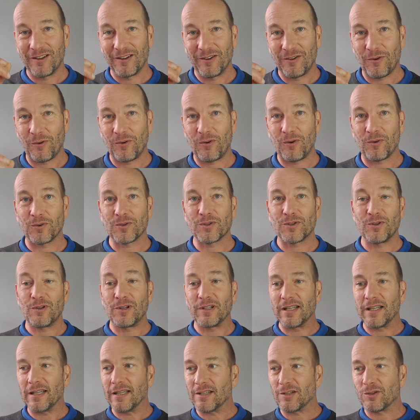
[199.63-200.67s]
qu'on
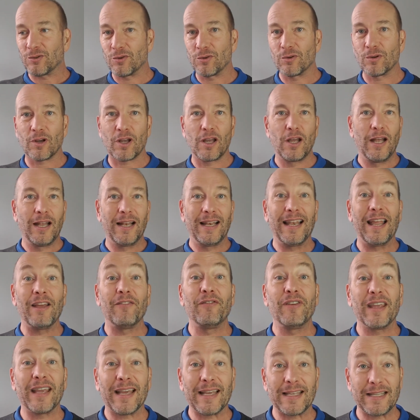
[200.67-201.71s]
consulte et sur la
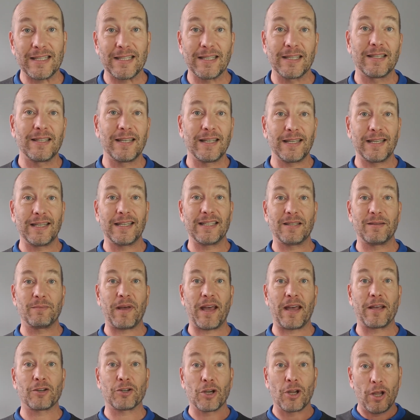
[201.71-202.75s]
véracité des
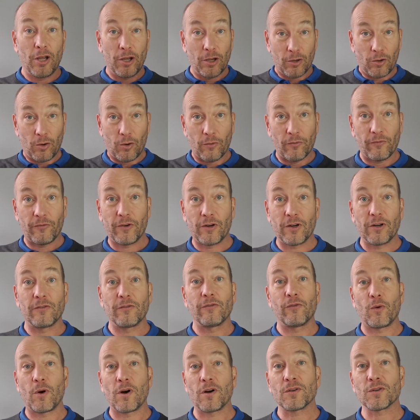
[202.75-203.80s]
images qu'on va
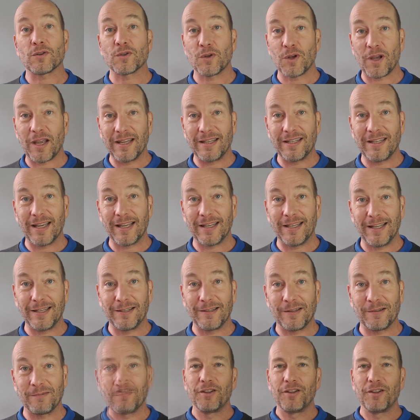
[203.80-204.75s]
voir sur Internet.